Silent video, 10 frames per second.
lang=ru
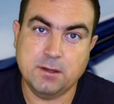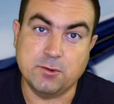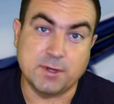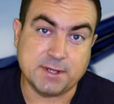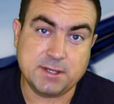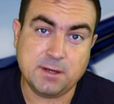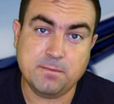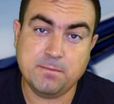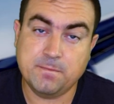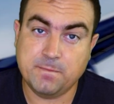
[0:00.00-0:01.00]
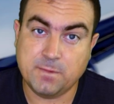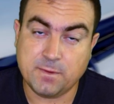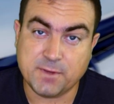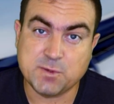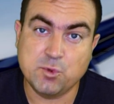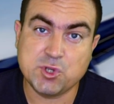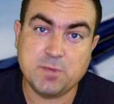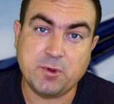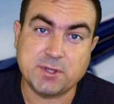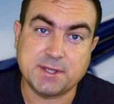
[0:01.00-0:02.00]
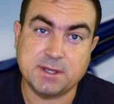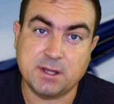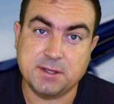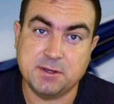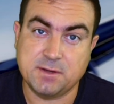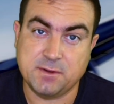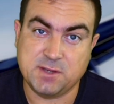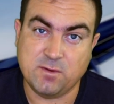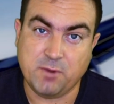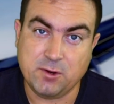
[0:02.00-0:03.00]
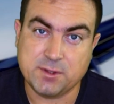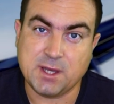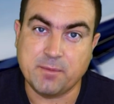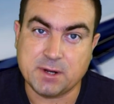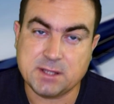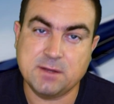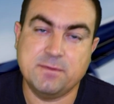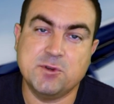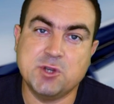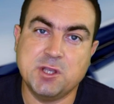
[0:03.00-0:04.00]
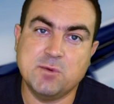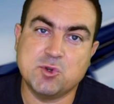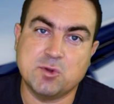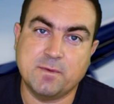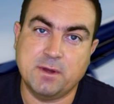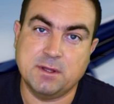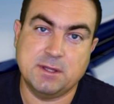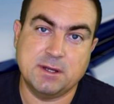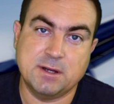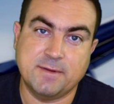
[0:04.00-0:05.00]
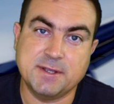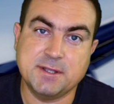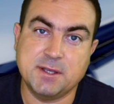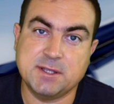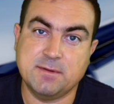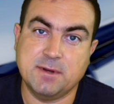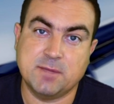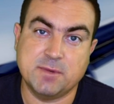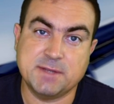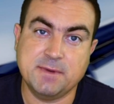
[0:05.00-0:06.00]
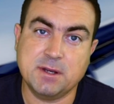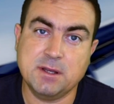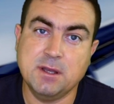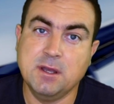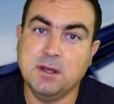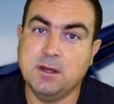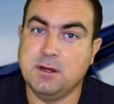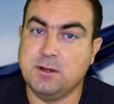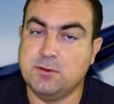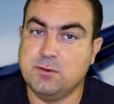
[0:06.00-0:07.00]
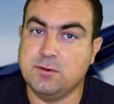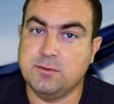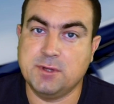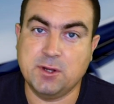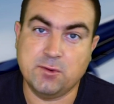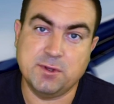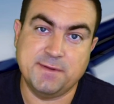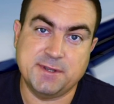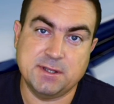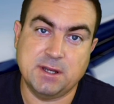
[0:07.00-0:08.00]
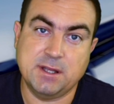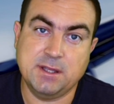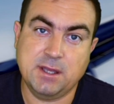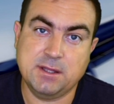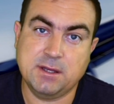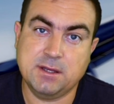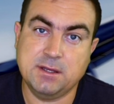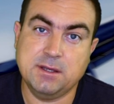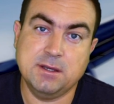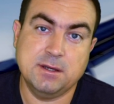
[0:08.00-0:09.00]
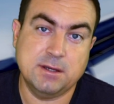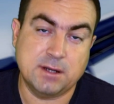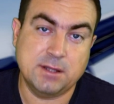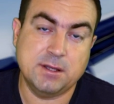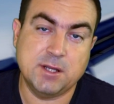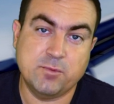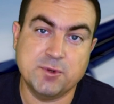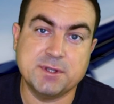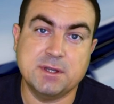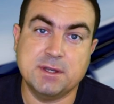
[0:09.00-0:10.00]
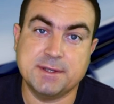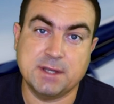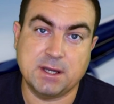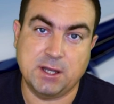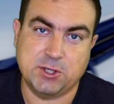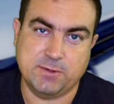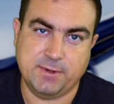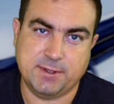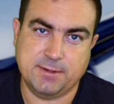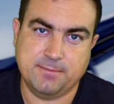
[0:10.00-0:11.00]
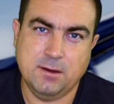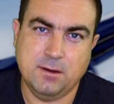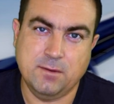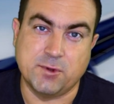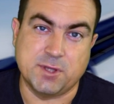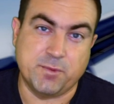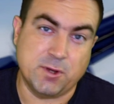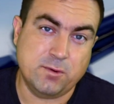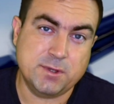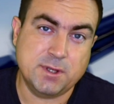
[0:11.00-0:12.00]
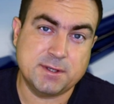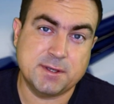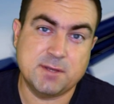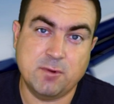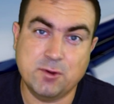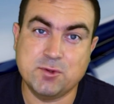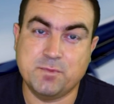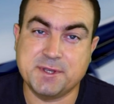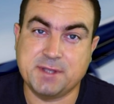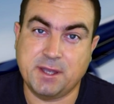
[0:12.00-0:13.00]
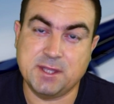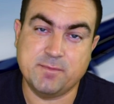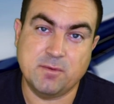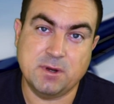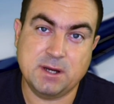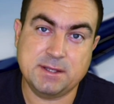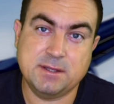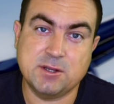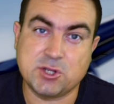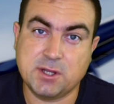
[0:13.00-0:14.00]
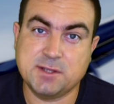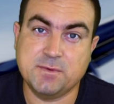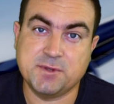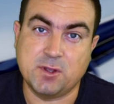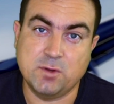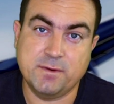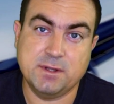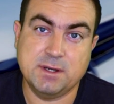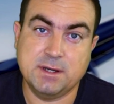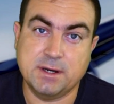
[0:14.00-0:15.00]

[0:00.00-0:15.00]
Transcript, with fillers: Ну а затем, возможно, придется скорректировать его полет обратным движением штурвала, так как воздействие атмосферы оно далеко не всегда линейно и рано или поздно заканчивается. Вот и приходится самолету постоянно помогать держаться в установленных